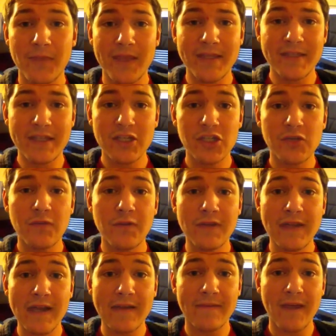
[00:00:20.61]
et ce que je
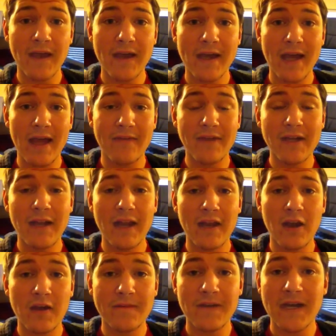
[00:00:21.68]
voudrais faire avec la
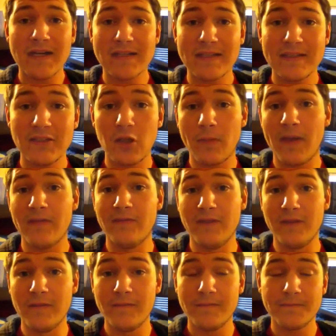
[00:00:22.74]
langue française dans ma
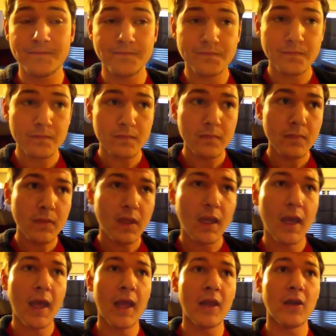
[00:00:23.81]
vie.
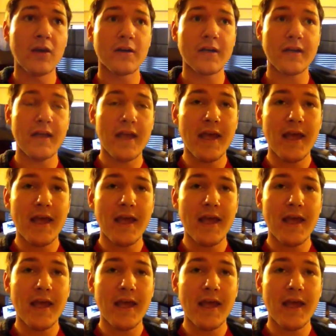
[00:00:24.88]
Alors,